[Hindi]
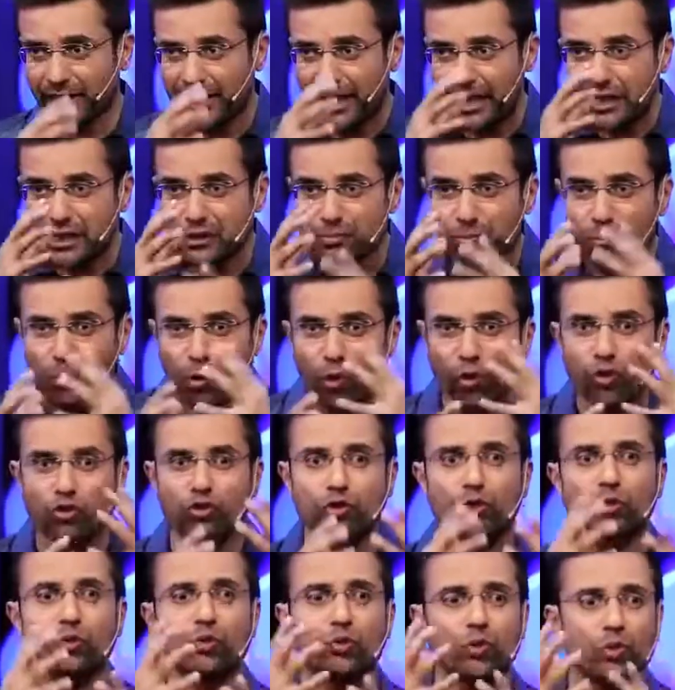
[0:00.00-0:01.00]
गेट
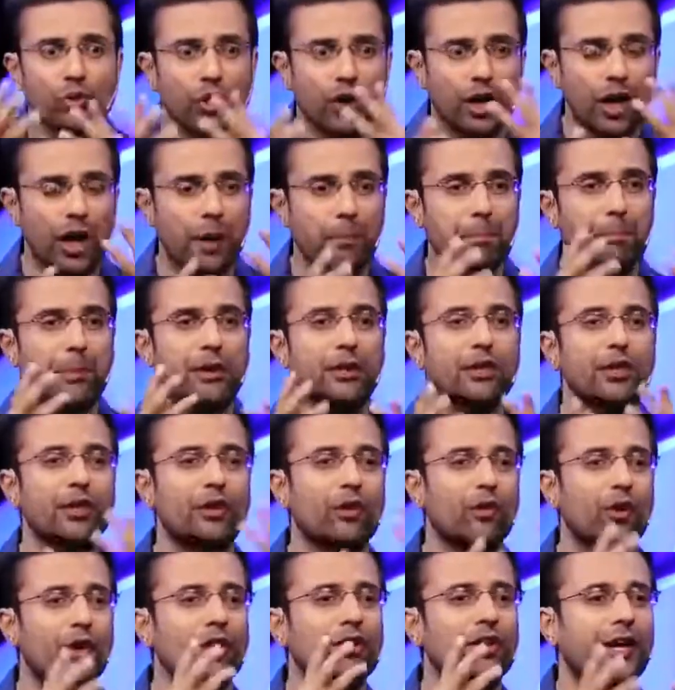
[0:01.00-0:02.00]
एक्सपोज टू अ
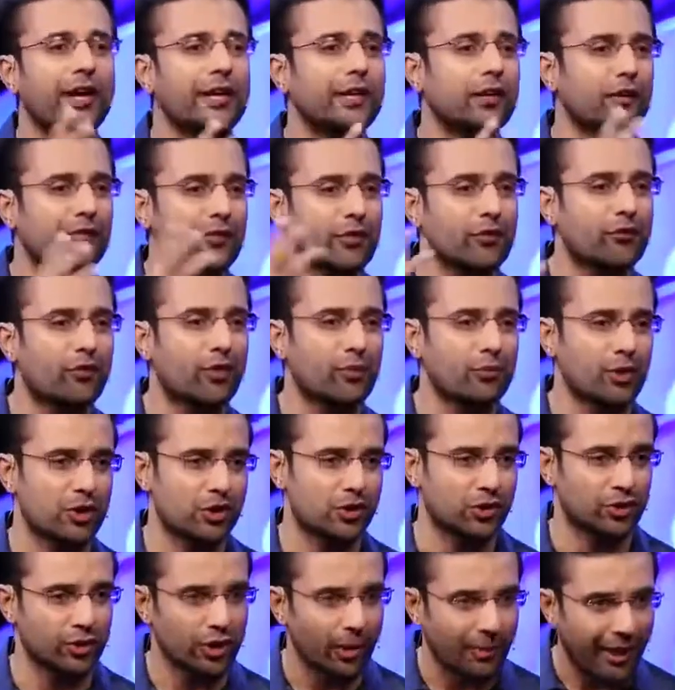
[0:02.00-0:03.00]
पर्टिकुलर काइंड ऑफ
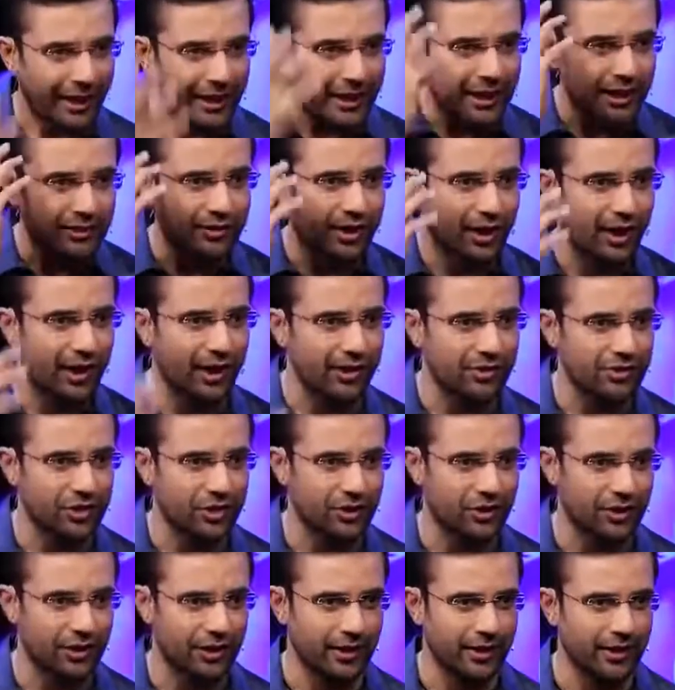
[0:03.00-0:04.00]
इन्फॉर्मेशन तब आइडियाज आने लग
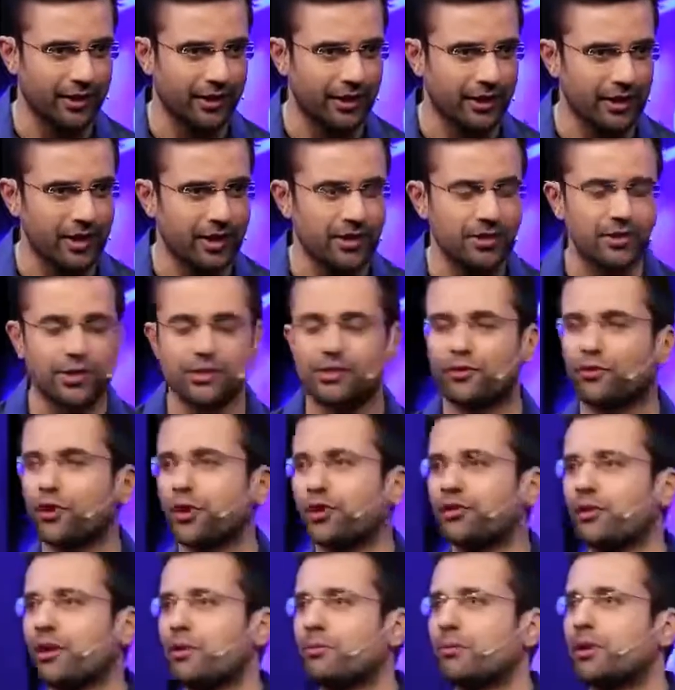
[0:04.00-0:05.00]
जाते हैं जैसे
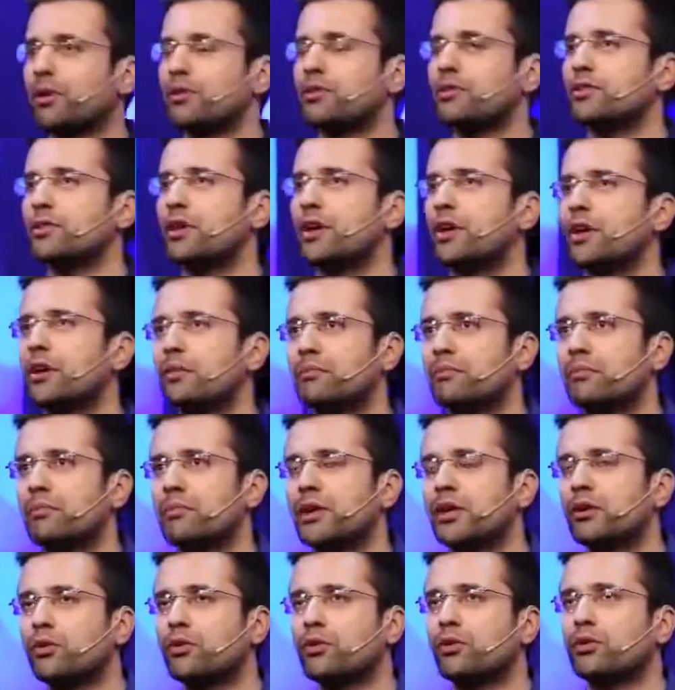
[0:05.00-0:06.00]
फॉर एग्जाम्पल
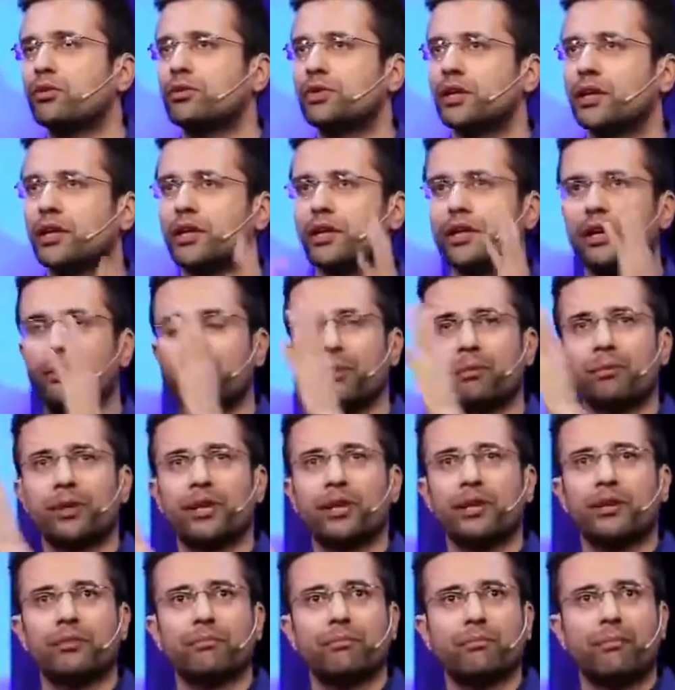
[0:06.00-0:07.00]
मेरे को ये घर में
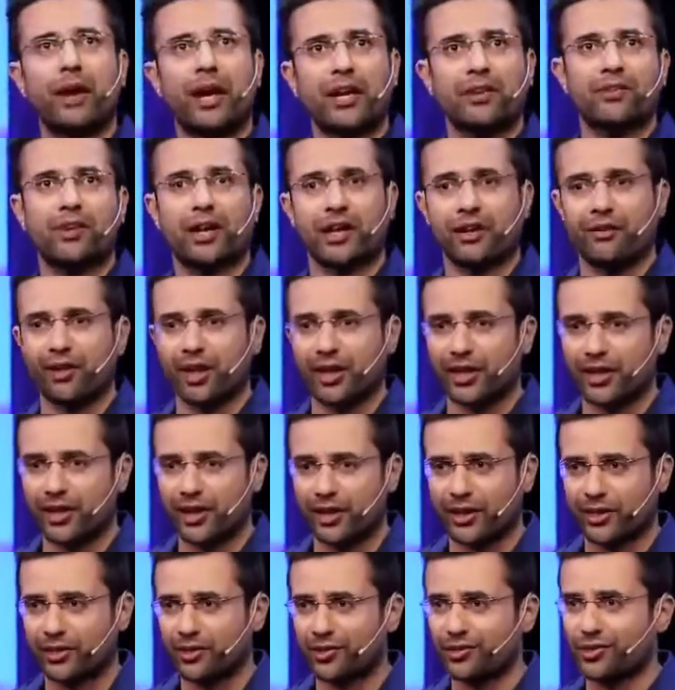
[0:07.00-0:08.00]
मेरे मैरिज आने वाली
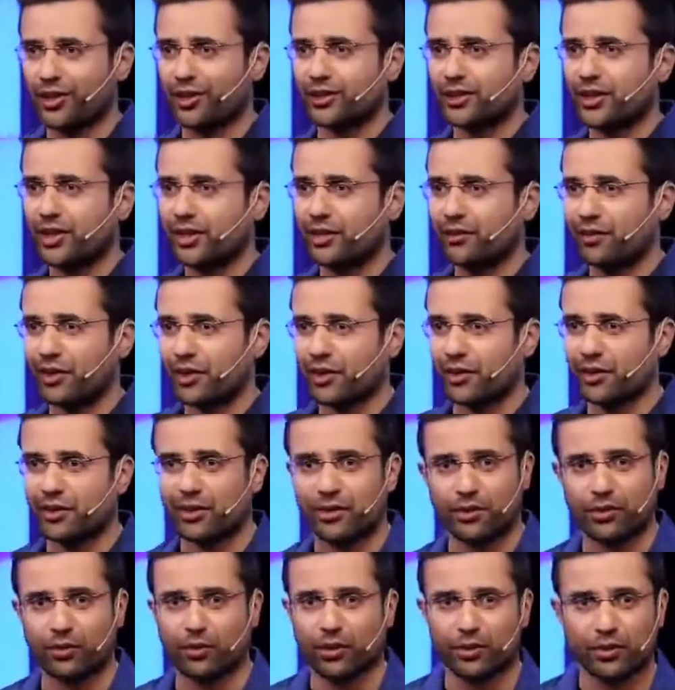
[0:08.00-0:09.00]
है ये शादी आने वाली है
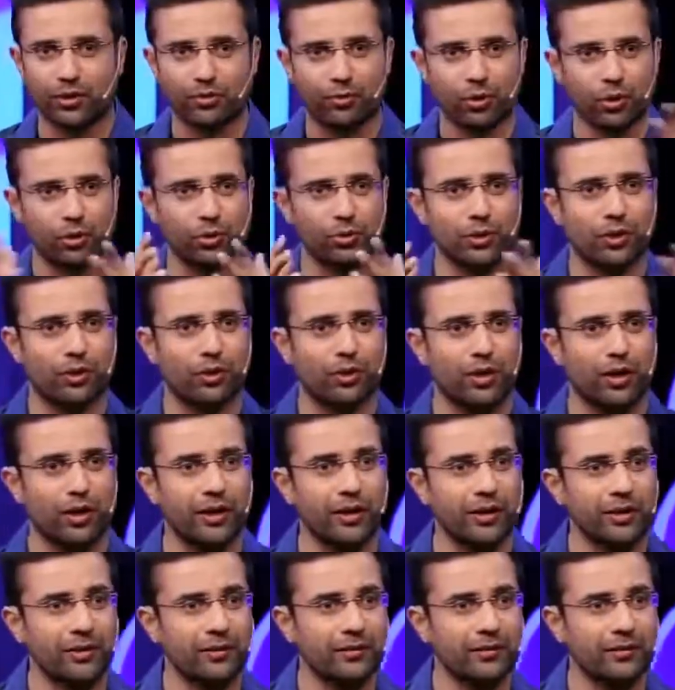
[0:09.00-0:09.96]
लड़कियों का तो बहुत होता होगा